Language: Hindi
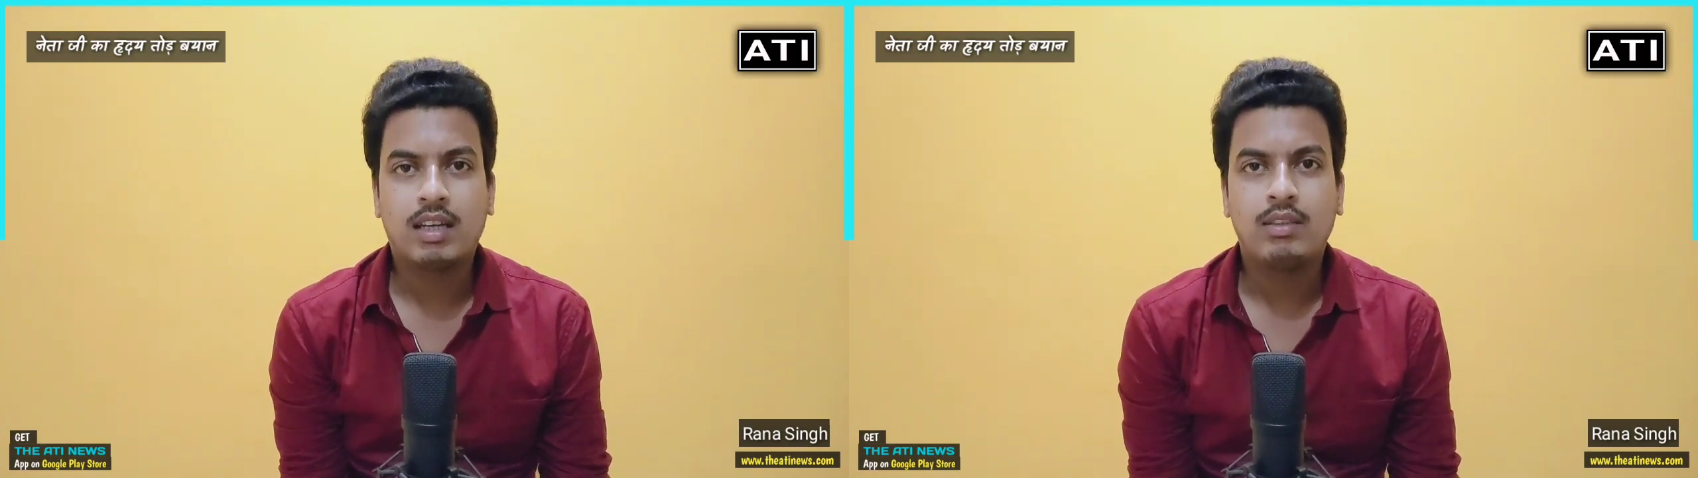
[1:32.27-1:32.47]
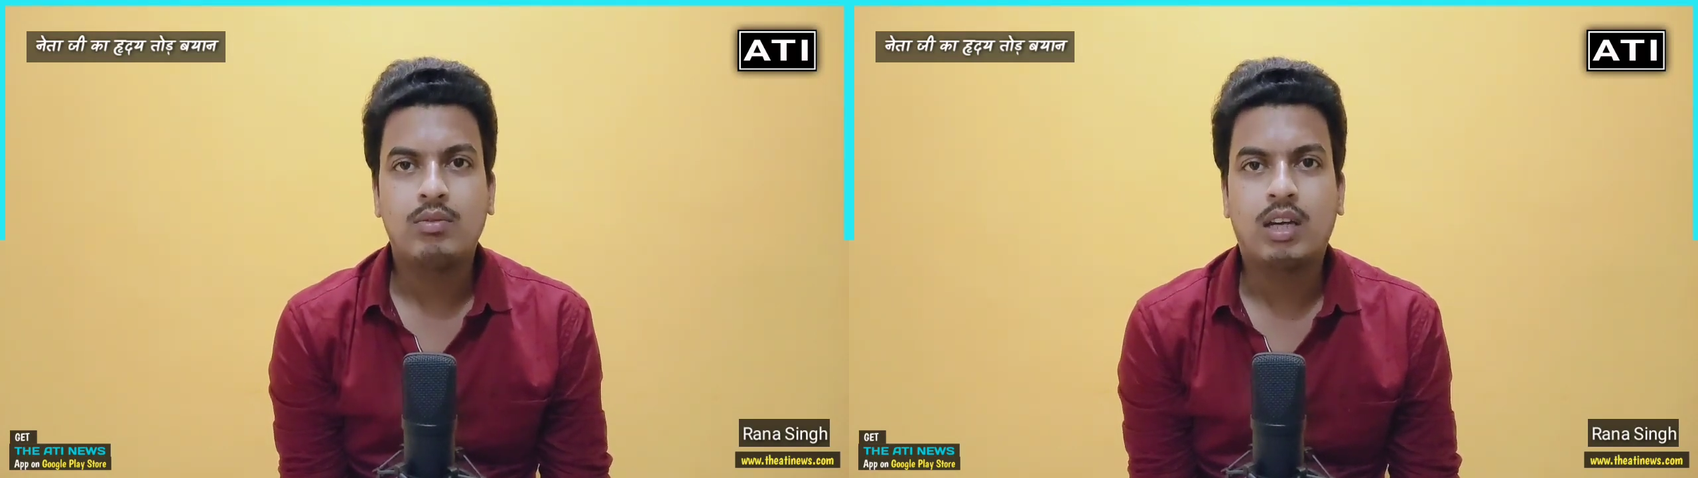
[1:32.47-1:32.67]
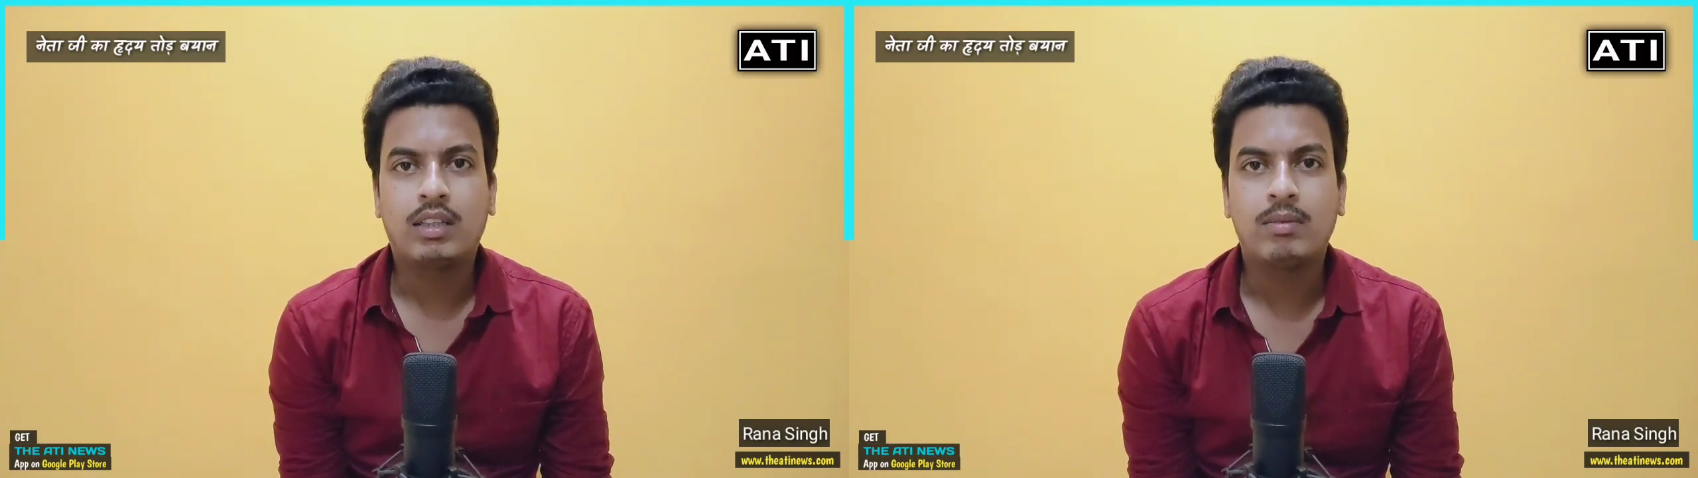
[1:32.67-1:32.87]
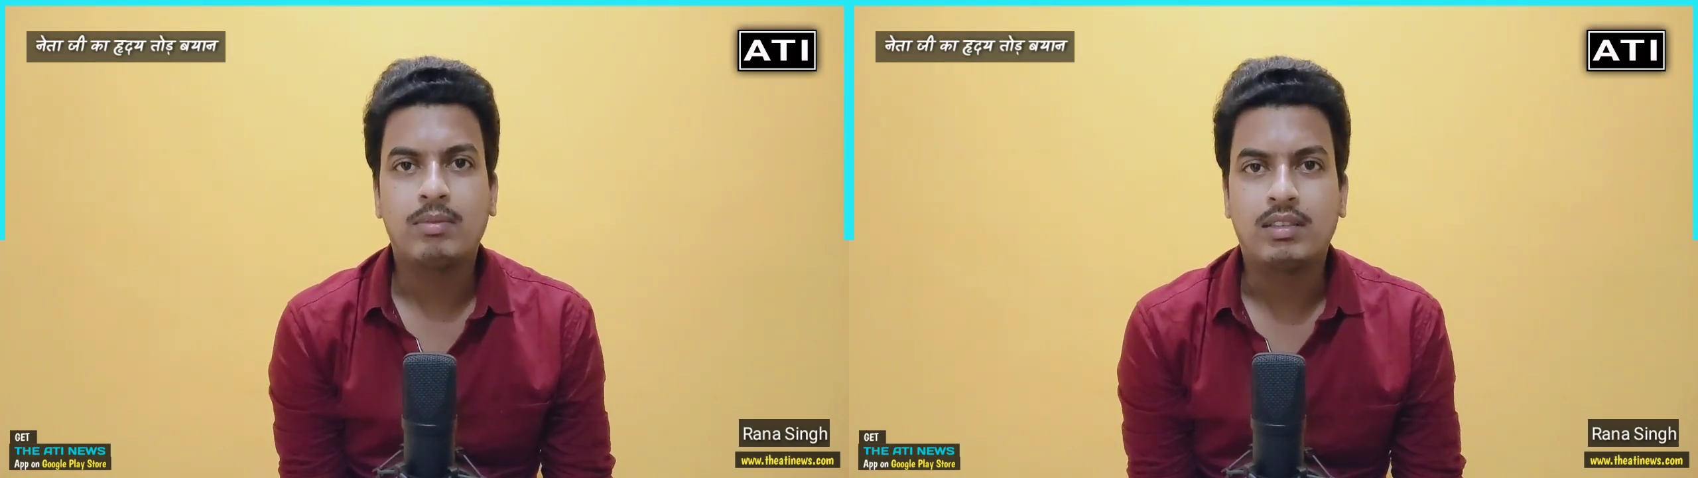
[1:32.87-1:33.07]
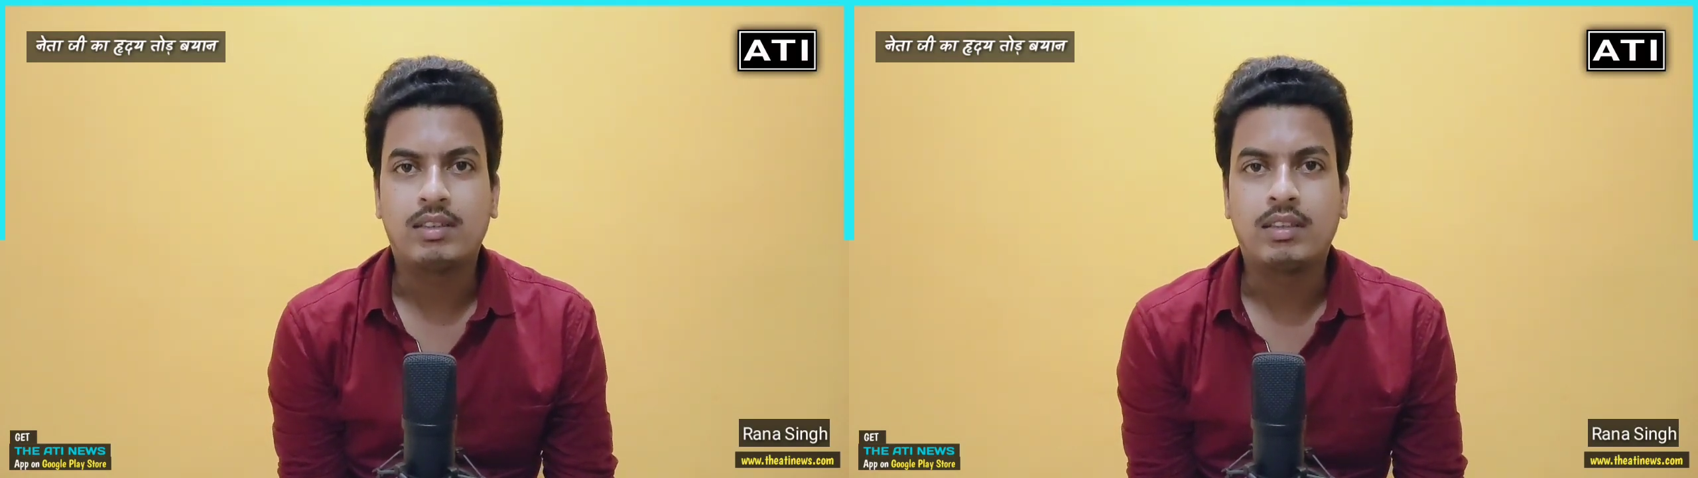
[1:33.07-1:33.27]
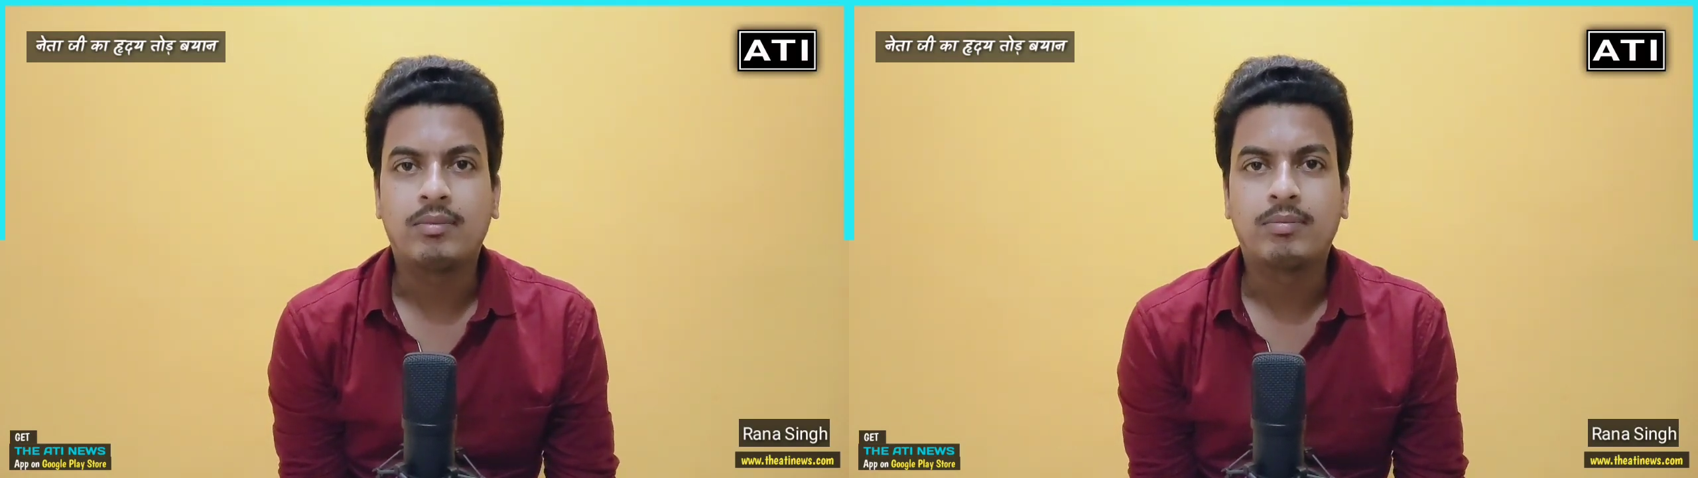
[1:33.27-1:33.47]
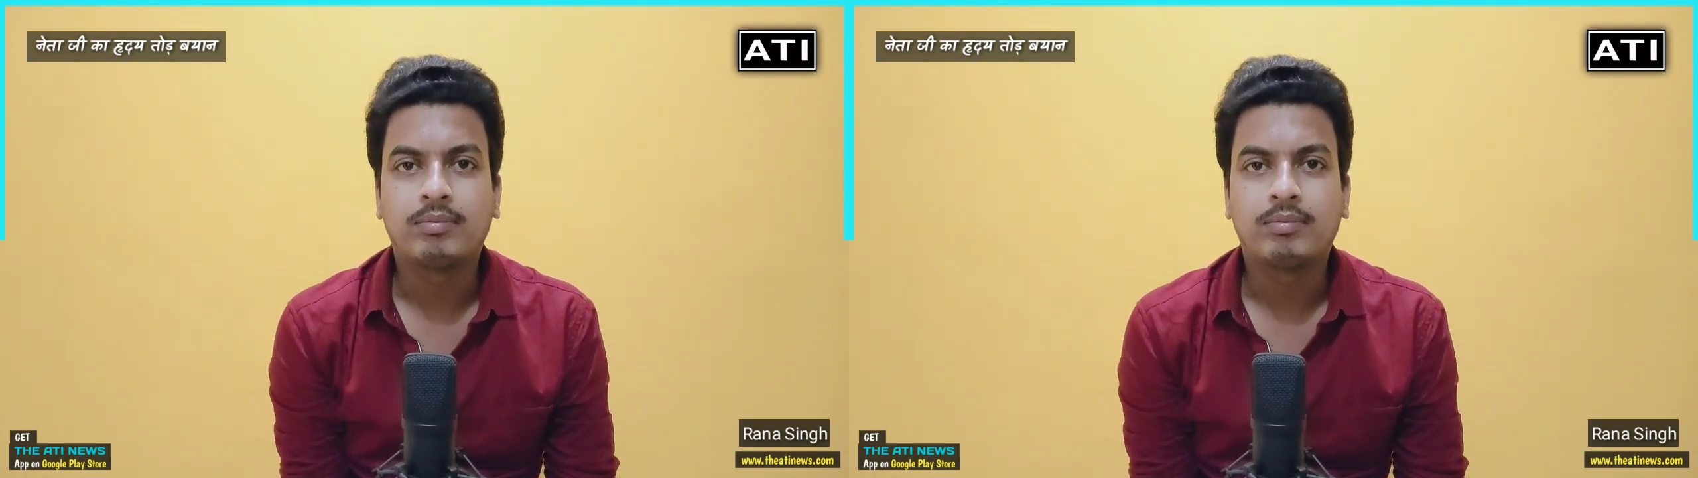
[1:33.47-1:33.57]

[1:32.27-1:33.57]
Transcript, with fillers: चाहे तो उठा के बेच दे